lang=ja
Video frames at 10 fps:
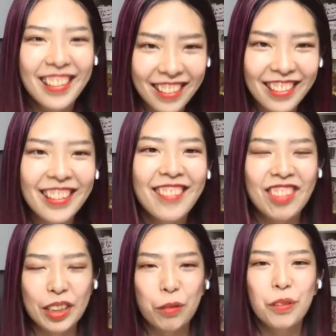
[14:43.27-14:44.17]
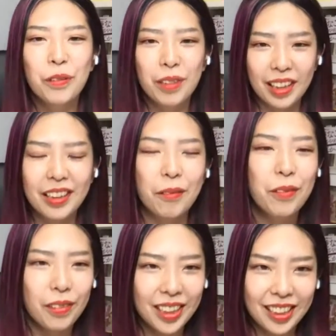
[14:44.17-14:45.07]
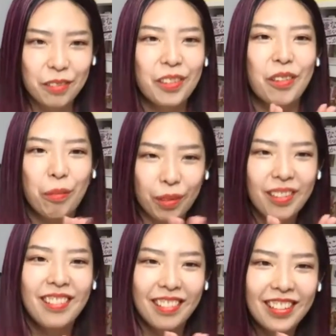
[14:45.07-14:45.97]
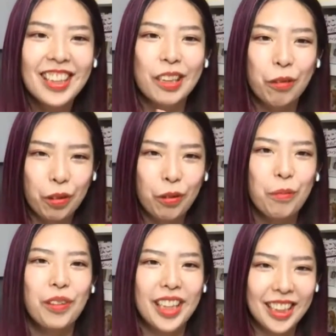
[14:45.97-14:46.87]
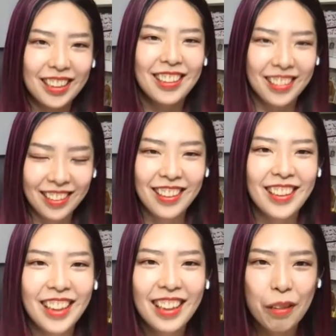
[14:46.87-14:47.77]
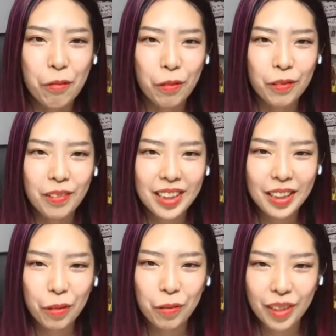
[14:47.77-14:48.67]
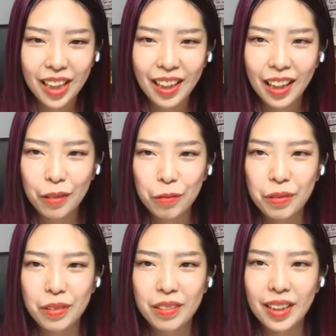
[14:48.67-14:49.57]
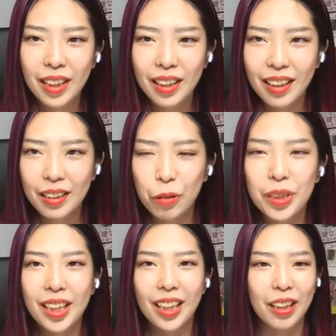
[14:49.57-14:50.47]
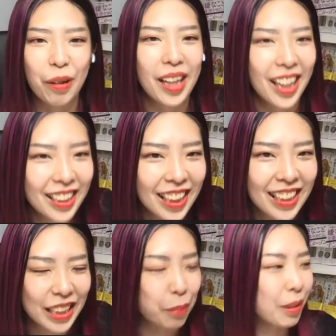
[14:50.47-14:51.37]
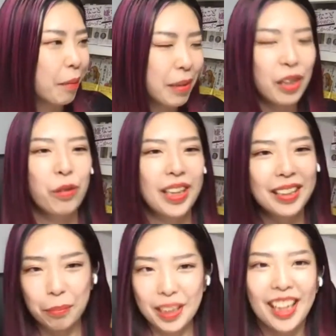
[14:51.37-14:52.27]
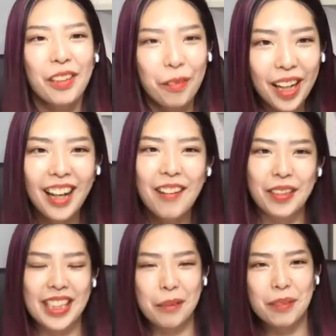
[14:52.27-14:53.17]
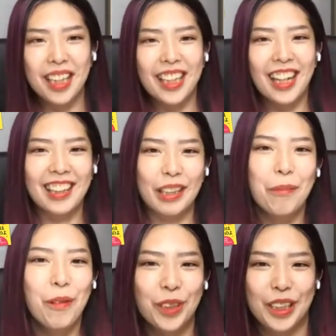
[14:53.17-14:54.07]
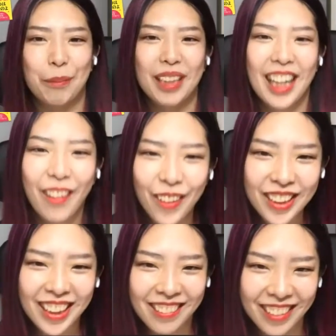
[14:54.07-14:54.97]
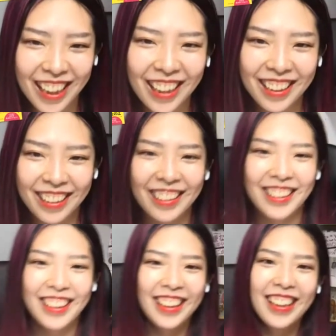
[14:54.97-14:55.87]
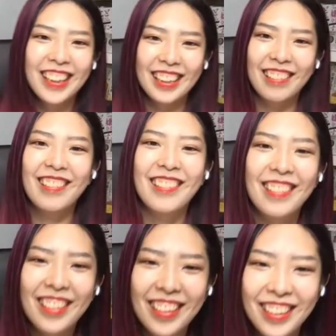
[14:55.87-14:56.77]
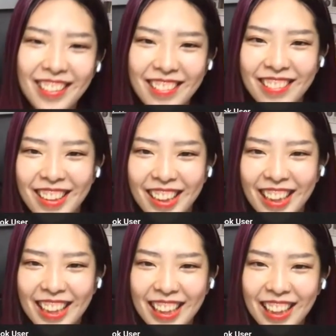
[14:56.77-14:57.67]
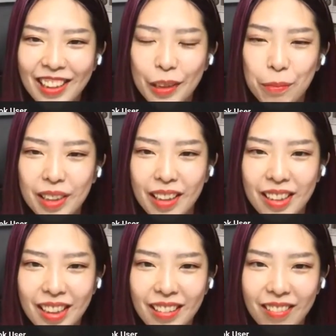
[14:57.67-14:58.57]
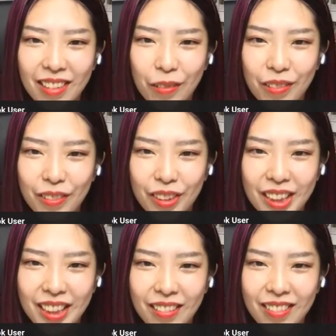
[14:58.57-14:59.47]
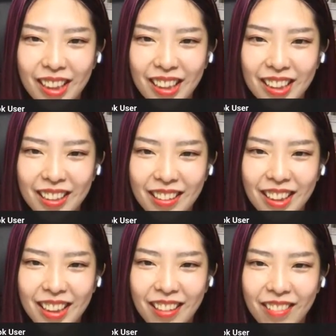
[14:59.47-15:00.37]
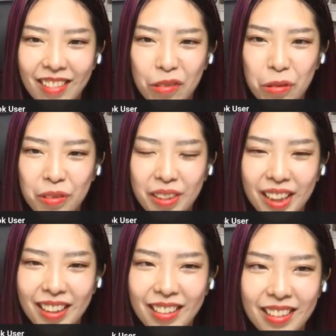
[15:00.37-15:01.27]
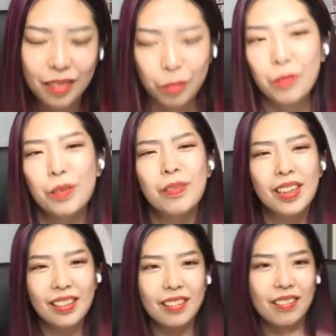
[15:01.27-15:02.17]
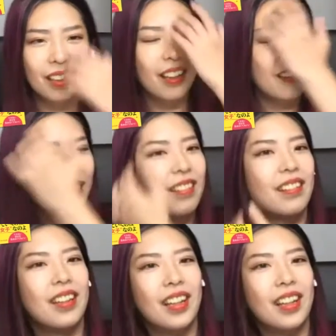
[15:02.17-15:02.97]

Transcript: うん。まあ、そういうのはね、本当にすごいと思う。うん、すごいと思うです。うん。でも、この、今日のね、あの、服、どうしたらいいかわかんないですみたいな、面倒ですみたいな人は、私みたいなやり方もおすすめだよっていうね。うん。そう。好きですが、休みもたくさんあるより本当に好きな服何着か着る方が幸福高いです。そう、そうなんだよね。うん。